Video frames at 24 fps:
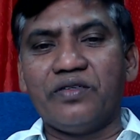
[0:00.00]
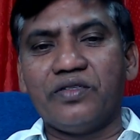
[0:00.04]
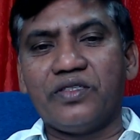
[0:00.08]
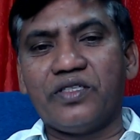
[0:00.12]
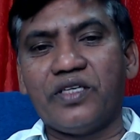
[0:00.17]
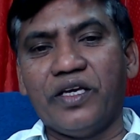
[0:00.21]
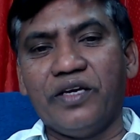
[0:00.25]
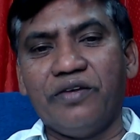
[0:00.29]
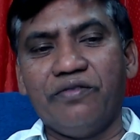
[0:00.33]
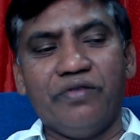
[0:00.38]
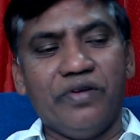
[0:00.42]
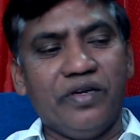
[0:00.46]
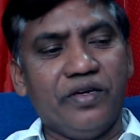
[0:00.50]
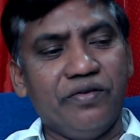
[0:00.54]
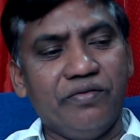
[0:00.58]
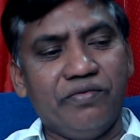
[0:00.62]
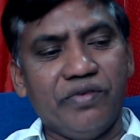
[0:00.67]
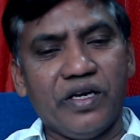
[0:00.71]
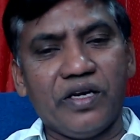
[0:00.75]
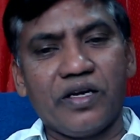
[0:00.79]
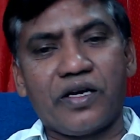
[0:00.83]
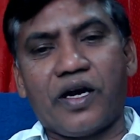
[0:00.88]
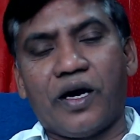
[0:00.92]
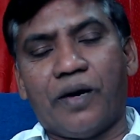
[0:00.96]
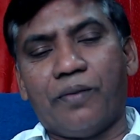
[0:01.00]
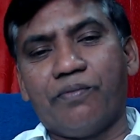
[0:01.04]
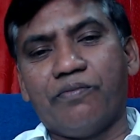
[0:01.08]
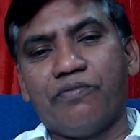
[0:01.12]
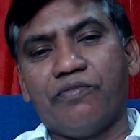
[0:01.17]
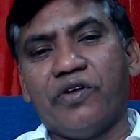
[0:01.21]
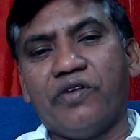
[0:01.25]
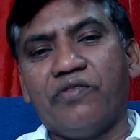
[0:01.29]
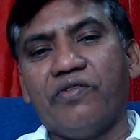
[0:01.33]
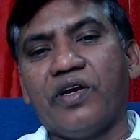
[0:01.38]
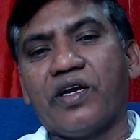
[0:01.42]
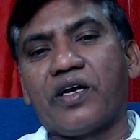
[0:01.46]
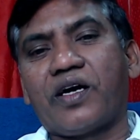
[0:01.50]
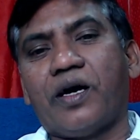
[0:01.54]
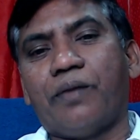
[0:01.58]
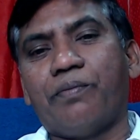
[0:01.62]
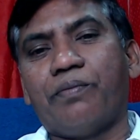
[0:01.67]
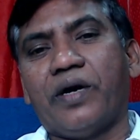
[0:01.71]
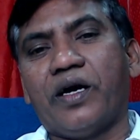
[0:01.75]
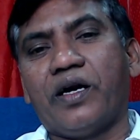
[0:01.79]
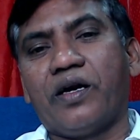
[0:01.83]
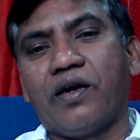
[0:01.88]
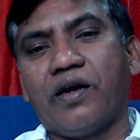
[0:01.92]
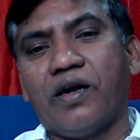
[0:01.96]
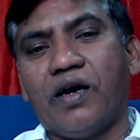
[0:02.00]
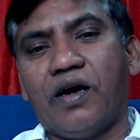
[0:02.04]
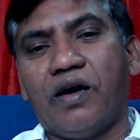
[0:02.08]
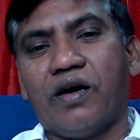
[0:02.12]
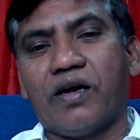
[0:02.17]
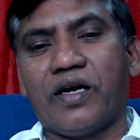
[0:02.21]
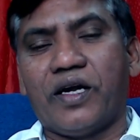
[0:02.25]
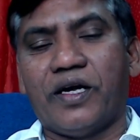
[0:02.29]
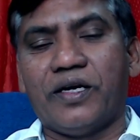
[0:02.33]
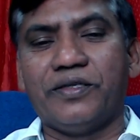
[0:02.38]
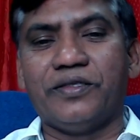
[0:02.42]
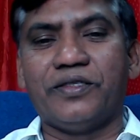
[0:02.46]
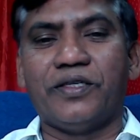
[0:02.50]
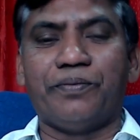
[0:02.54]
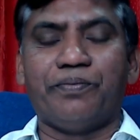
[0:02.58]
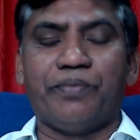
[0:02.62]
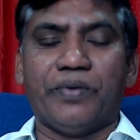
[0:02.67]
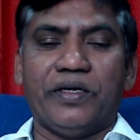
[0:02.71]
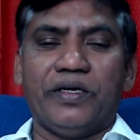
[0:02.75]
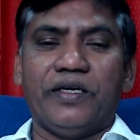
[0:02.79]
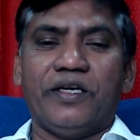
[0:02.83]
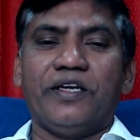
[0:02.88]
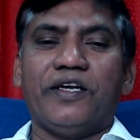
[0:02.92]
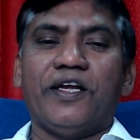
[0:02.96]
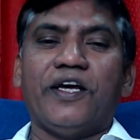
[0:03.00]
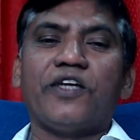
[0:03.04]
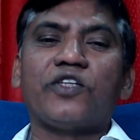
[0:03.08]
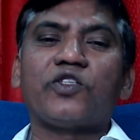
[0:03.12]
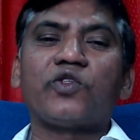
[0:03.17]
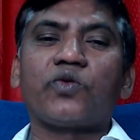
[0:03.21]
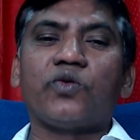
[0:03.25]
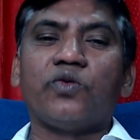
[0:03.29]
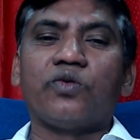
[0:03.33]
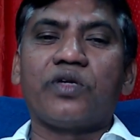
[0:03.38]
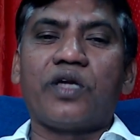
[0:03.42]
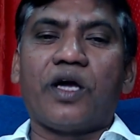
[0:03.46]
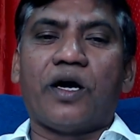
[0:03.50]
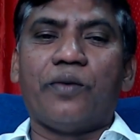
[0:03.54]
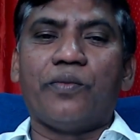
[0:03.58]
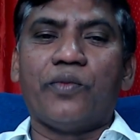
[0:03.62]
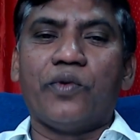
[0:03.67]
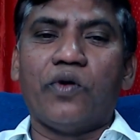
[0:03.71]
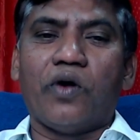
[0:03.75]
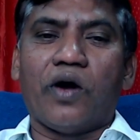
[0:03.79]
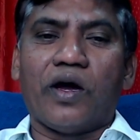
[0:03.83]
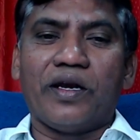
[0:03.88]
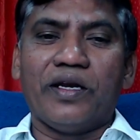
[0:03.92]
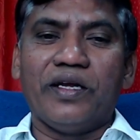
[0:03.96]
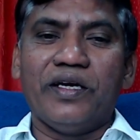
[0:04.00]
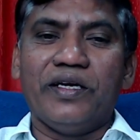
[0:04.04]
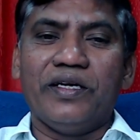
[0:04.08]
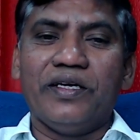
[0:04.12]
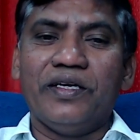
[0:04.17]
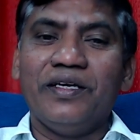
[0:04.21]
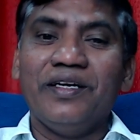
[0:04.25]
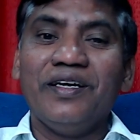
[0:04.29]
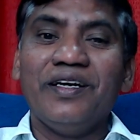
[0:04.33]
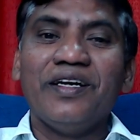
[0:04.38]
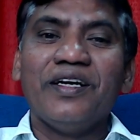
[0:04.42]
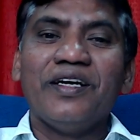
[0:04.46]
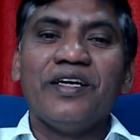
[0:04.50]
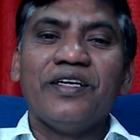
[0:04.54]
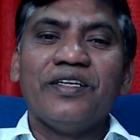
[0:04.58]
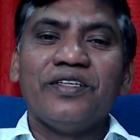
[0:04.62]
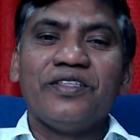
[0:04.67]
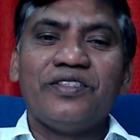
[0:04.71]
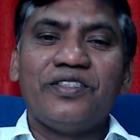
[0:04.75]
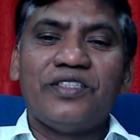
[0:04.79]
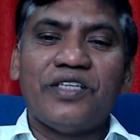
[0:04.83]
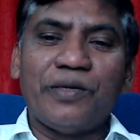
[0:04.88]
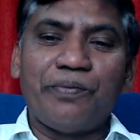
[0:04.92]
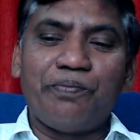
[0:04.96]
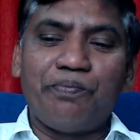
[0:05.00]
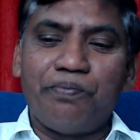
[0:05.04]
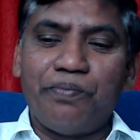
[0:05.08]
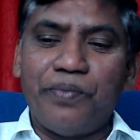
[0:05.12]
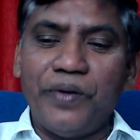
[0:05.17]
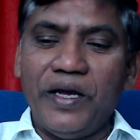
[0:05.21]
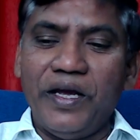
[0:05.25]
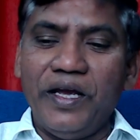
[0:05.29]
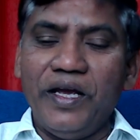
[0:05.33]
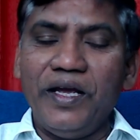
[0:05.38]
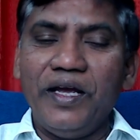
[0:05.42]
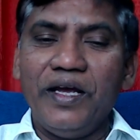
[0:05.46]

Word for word: సి వి విల్ కమ్ వి విల్ కమ్ అండ్ లాన్ అని చెప్పి నేర్చుకుంటాము అని చెప్పి